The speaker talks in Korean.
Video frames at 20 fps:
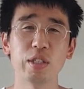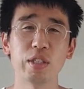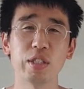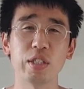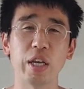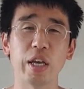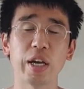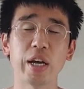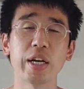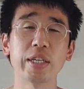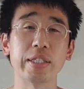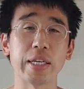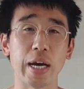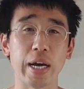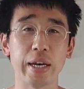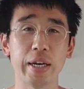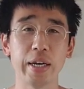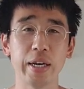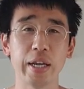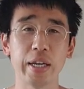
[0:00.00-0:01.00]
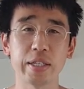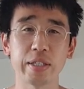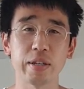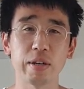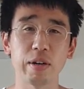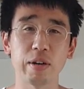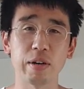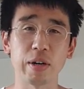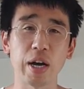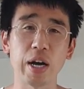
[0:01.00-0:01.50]
제가 잘
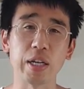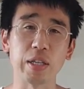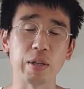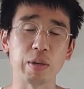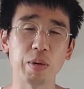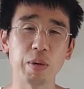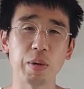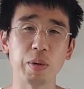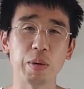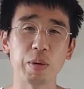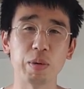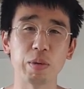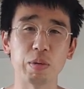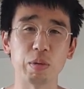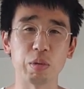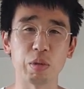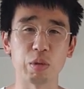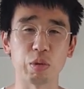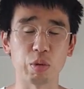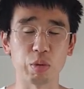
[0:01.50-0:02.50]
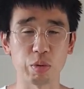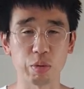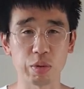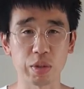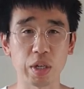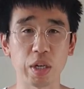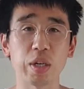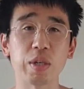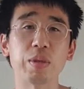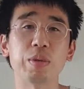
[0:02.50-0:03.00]
내서가 아니고 우리
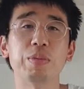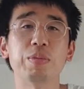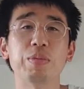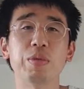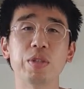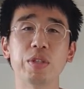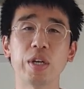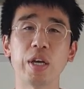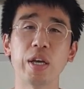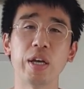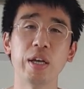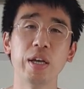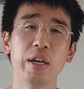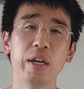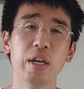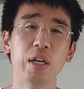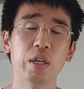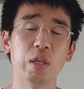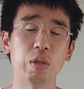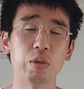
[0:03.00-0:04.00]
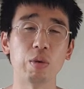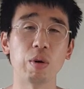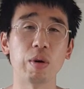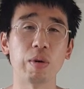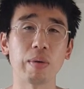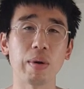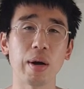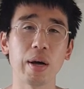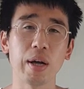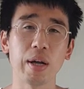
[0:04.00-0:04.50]
구독자 여러분들의
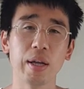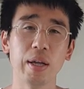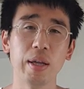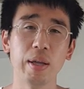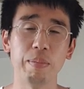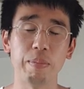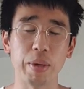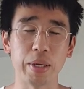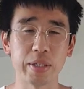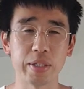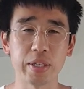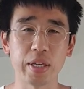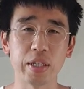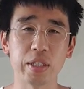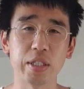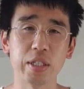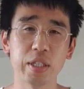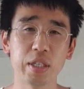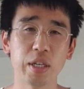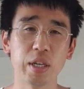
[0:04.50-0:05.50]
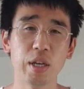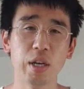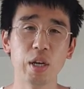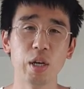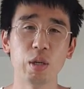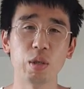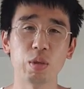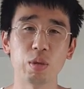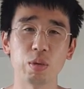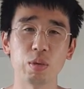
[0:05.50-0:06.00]
응원과 메시지
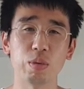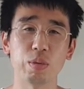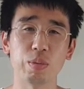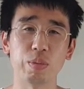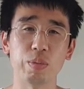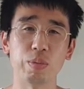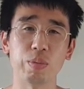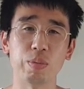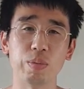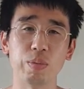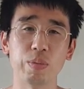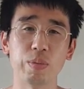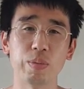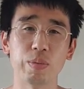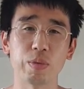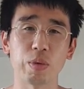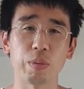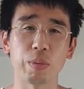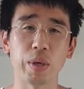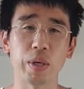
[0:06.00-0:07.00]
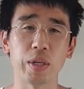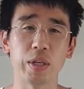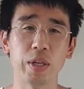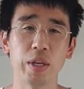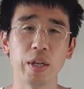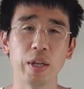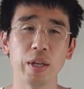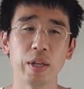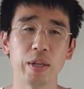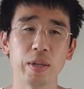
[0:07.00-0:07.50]
음, 정말
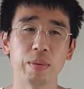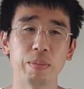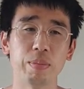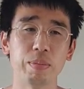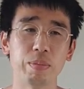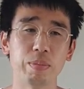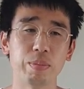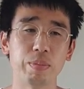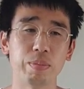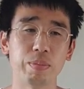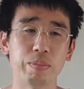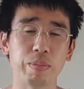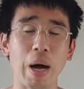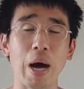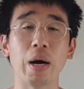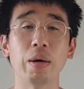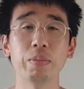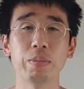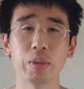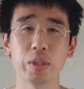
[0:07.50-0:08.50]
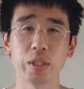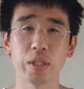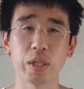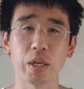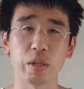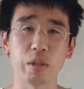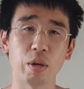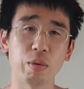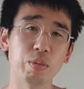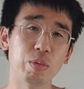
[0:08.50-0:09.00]

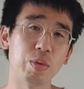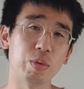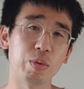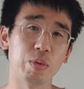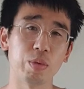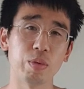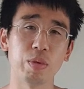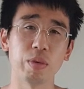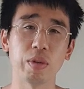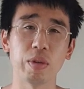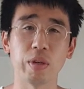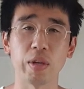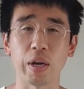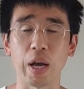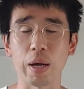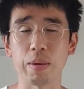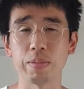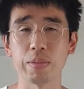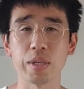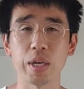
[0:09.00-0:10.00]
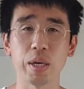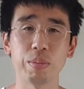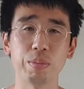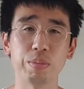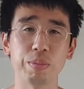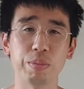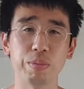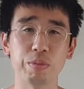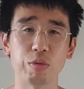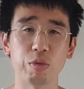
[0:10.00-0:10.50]
마음씨가 너무 네,
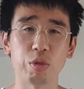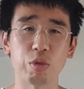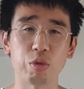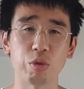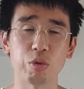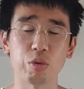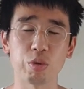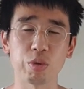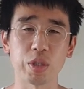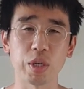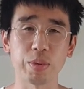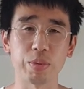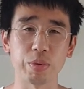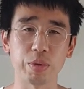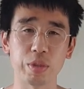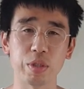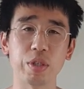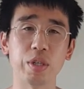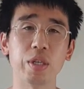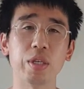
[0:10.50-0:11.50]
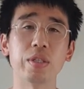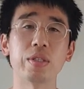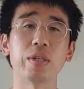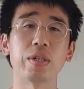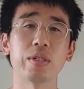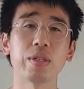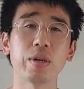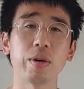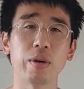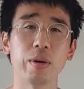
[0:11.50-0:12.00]
감사한 우리 구독자분들이
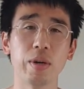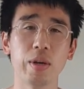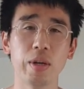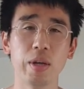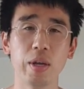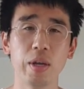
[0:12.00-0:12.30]
있어서